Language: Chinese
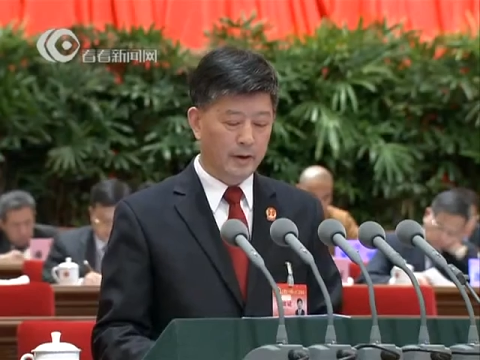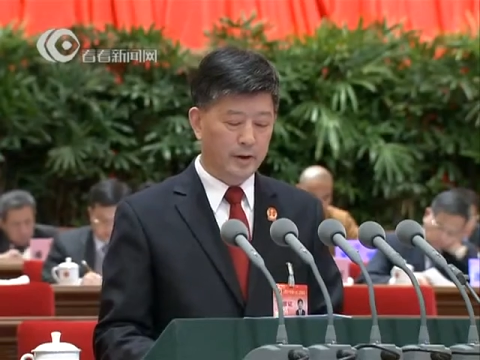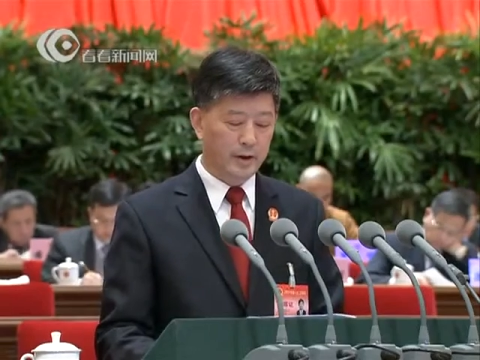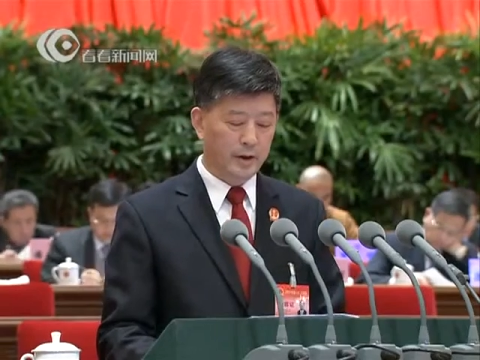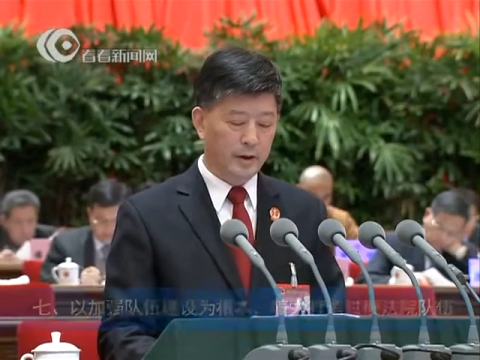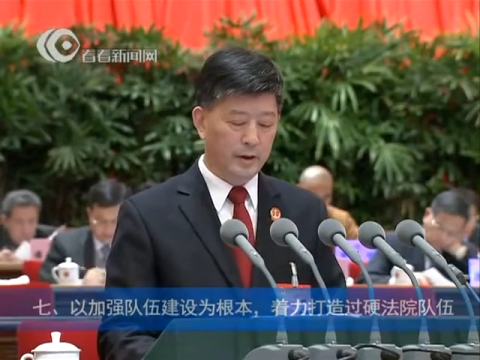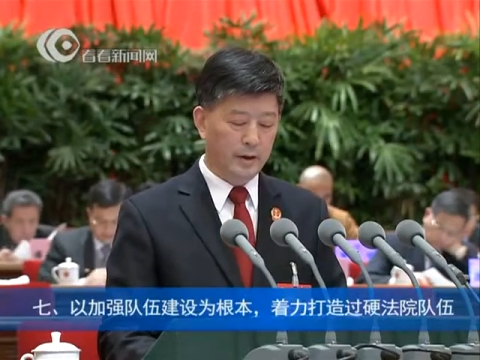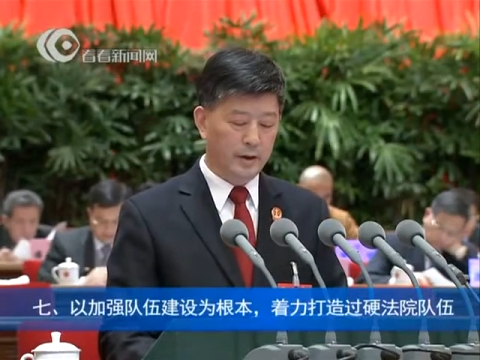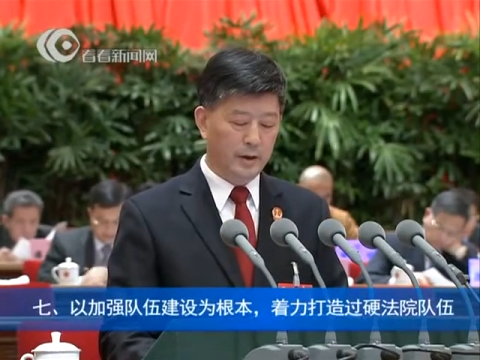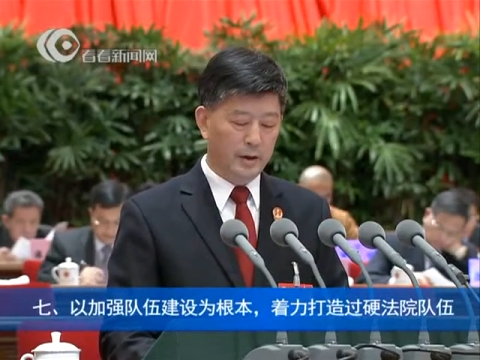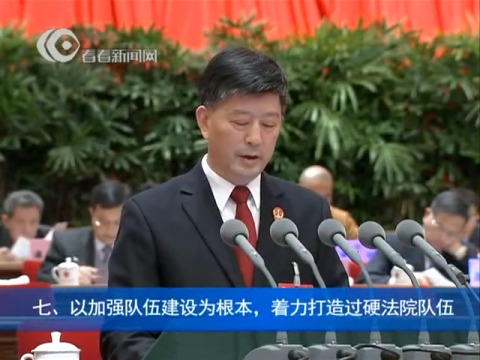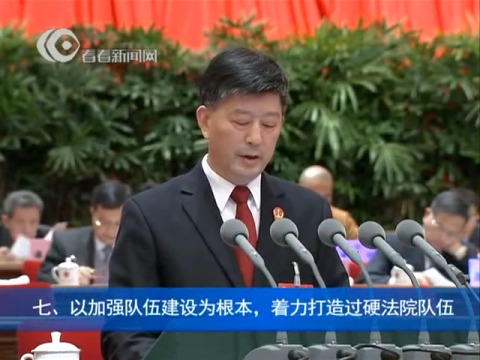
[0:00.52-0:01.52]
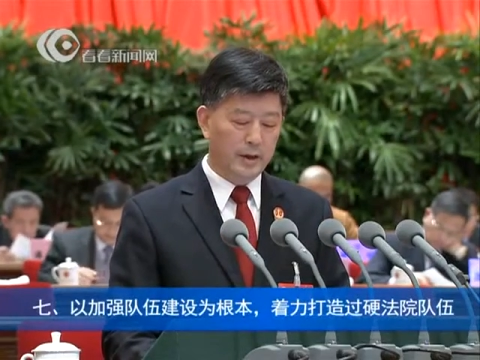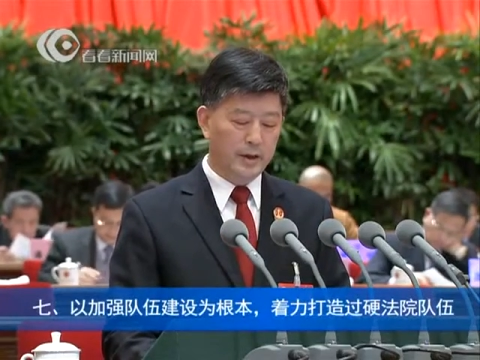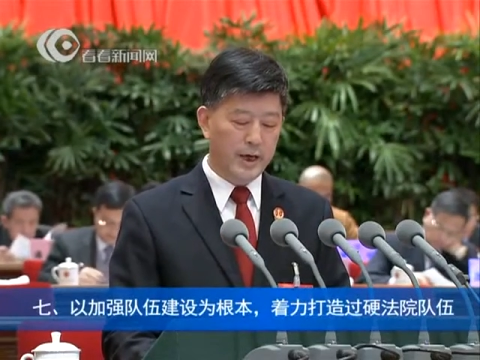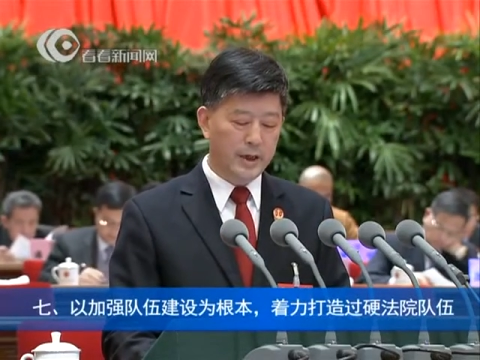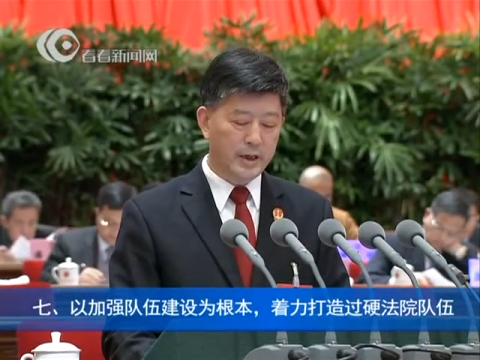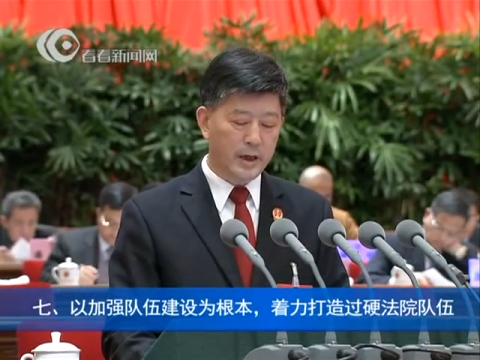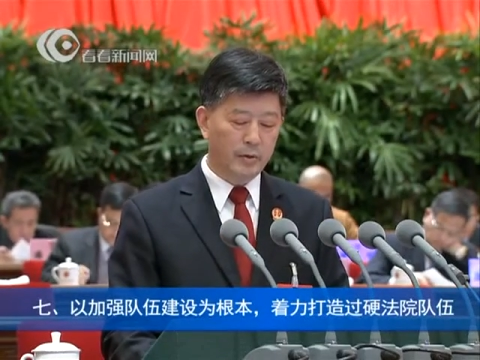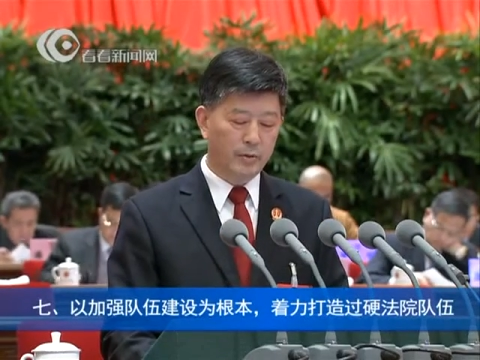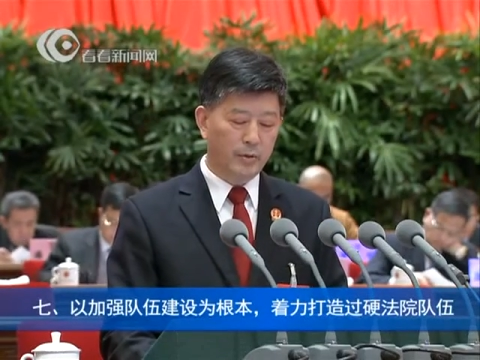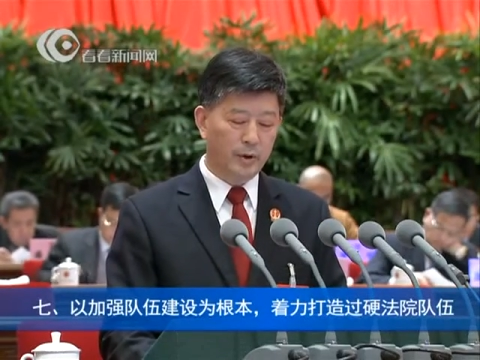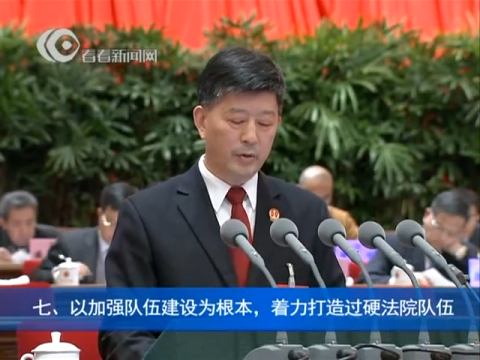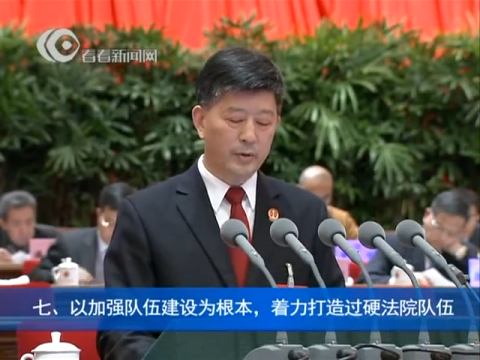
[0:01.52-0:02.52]
七，以加强
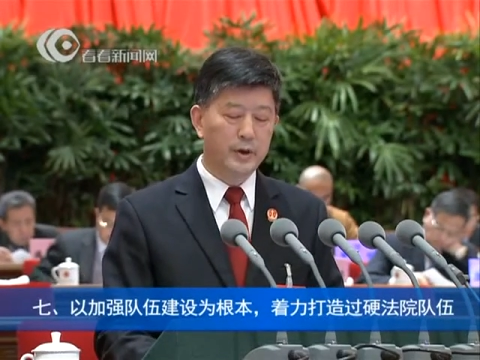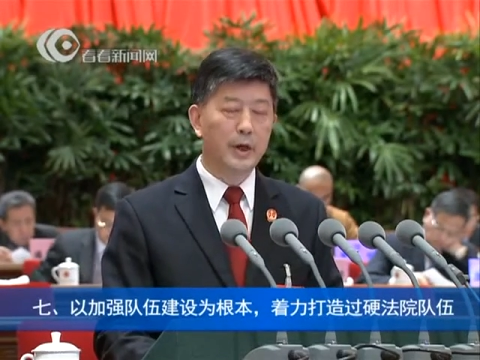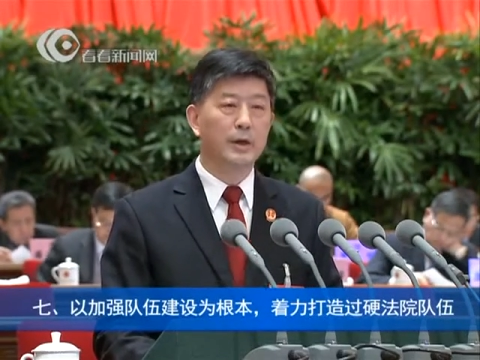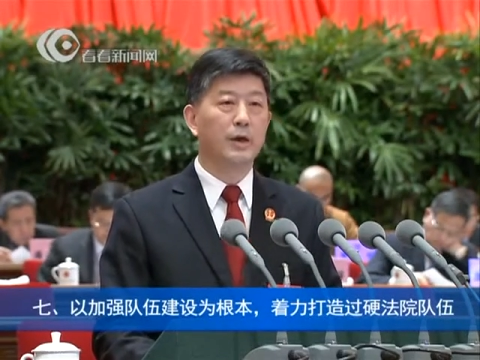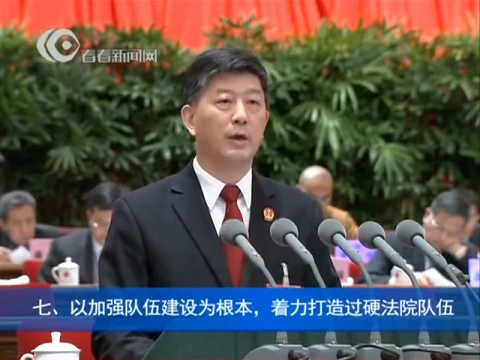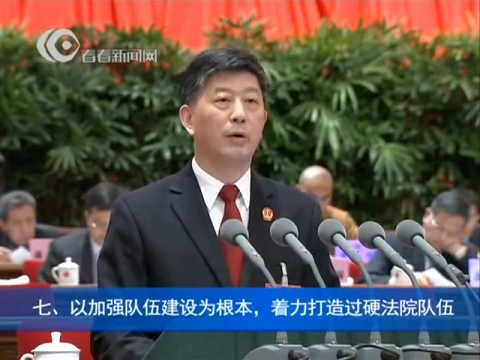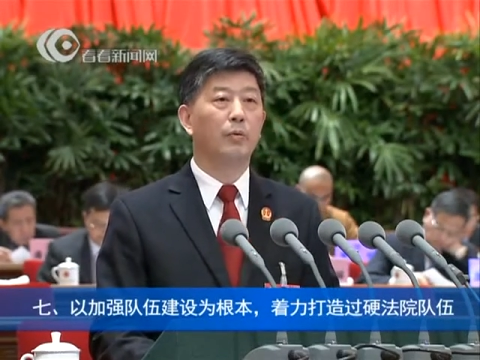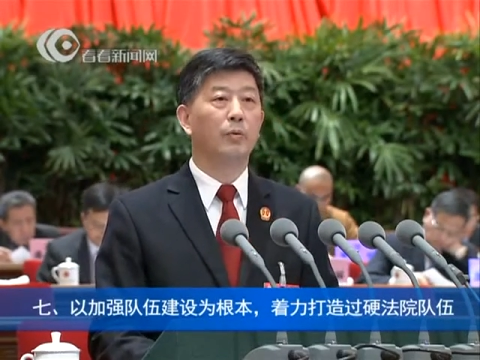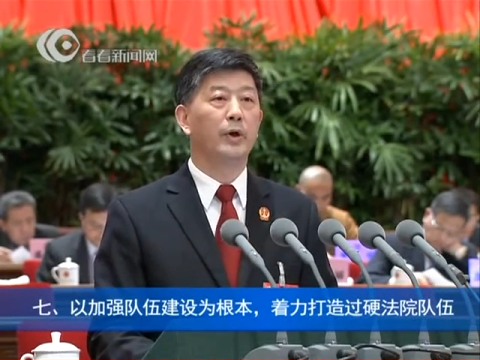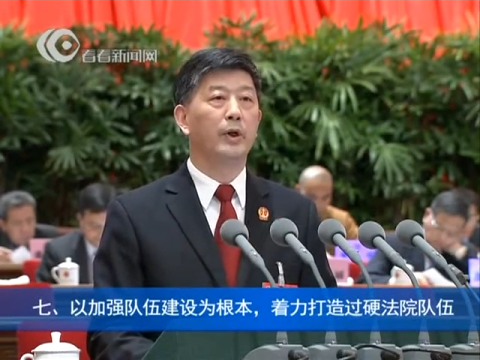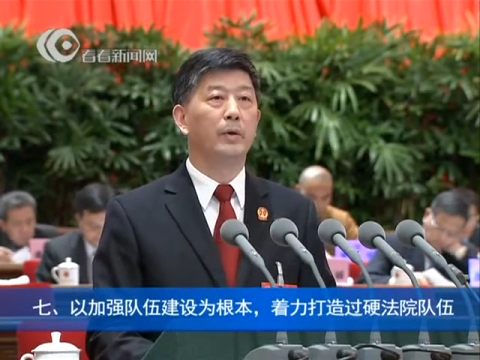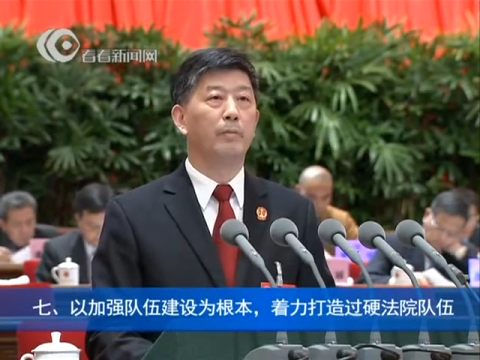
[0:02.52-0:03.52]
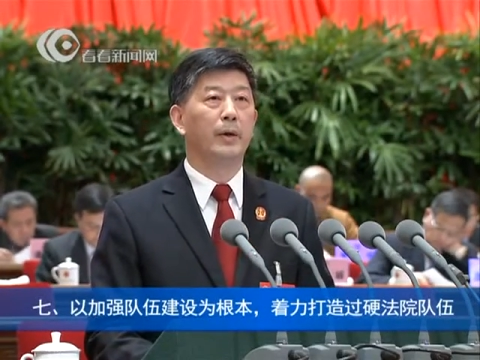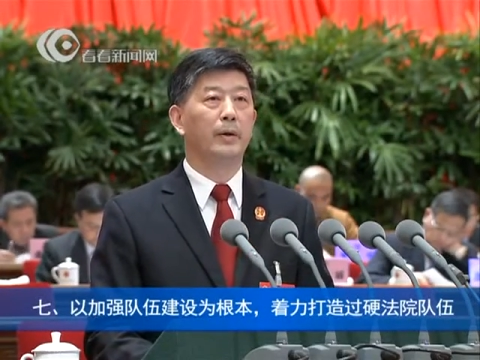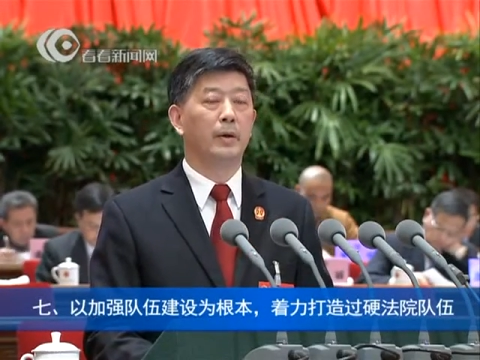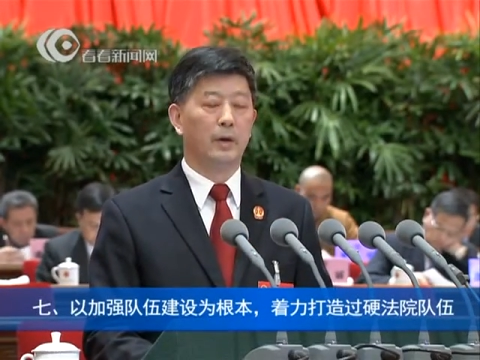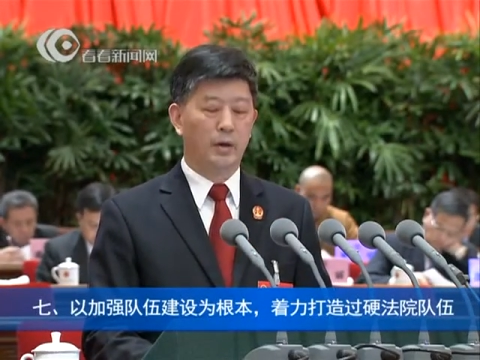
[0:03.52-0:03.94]
队伍建设为根本，